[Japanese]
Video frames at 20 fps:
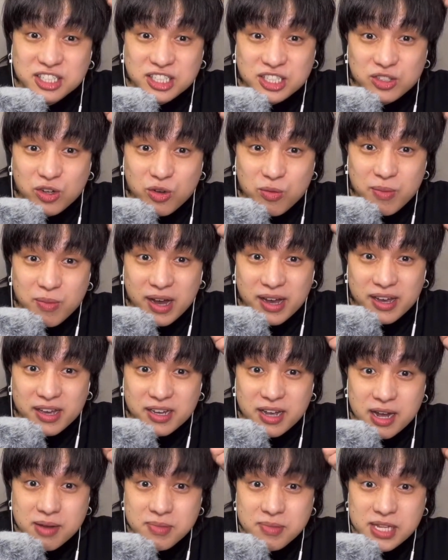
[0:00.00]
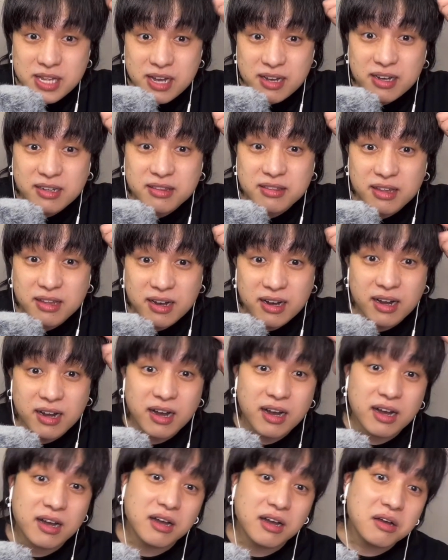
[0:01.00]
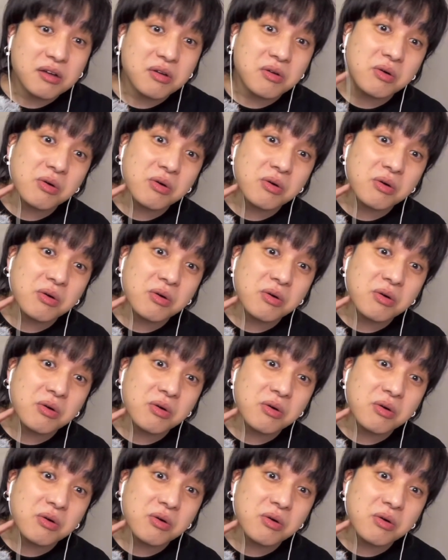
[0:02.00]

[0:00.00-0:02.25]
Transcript: 私の前髪なかったら、